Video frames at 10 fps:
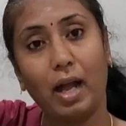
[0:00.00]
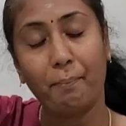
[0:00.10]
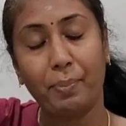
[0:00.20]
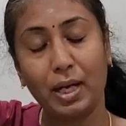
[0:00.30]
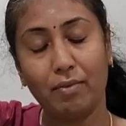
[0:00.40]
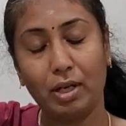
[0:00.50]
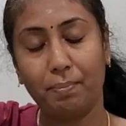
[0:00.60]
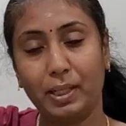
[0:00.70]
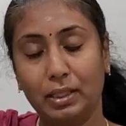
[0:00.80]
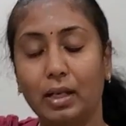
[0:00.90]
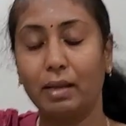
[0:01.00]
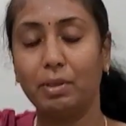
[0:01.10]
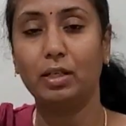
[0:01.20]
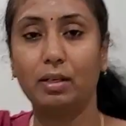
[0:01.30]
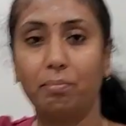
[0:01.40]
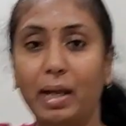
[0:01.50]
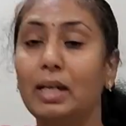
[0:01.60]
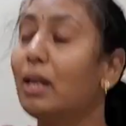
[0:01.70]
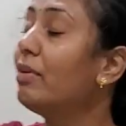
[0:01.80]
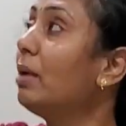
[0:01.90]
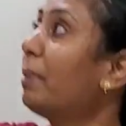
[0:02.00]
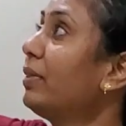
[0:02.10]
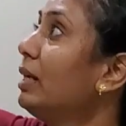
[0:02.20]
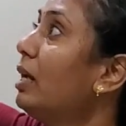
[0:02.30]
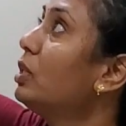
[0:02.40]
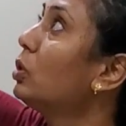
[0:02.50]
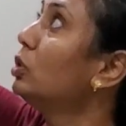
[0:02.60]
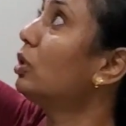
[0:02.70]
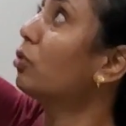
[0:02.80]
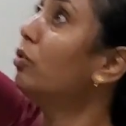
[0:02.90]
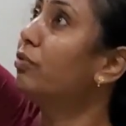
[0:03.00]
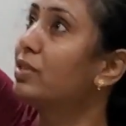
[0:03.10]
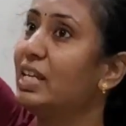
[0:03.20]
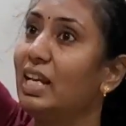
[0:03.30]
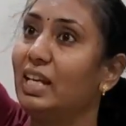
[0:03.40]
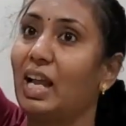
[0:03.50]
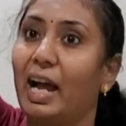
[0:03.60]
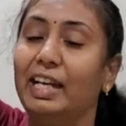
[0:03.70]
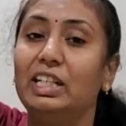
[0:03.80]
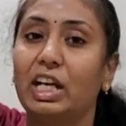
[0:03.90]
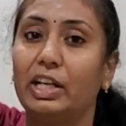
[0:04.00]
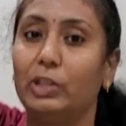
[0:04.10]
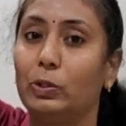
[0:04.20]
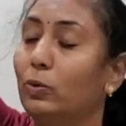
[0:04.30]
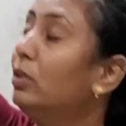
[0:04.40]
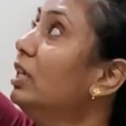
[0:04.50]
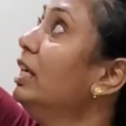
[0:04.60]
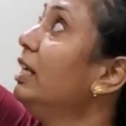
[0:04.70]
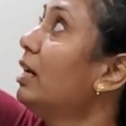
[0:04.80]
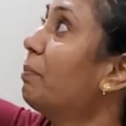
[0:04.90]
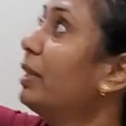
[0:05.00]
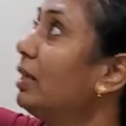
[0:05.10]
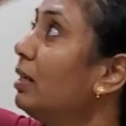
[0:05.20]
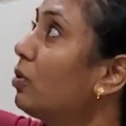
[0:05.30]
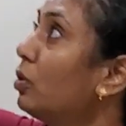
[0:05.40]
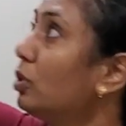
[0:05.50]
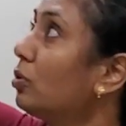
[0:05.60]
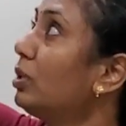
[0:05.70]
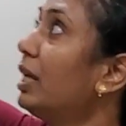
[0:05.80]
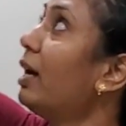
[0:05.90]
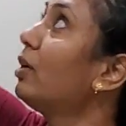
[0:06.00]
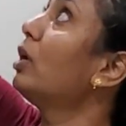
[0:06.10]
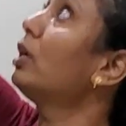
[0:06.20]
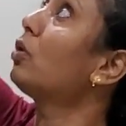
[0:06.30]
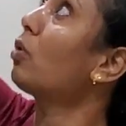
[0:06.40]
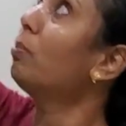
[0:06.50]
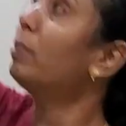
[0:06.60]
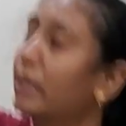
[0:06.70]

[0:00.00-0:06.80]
அப்பர் லெவலில் பார்த்தீங்கன்னா ஐ மீன் மெயின் லெவலில் பார்த்தீங்கன்னா இது கொஞ்சம் ரூஃப் சீலிங்லாம் ஹைட்டாக இருக்கும் இங்கே பார்த்தீங்கன்னா கொஞ்சம் குட்டையாக இருக்கும் அதனால ரொம்ப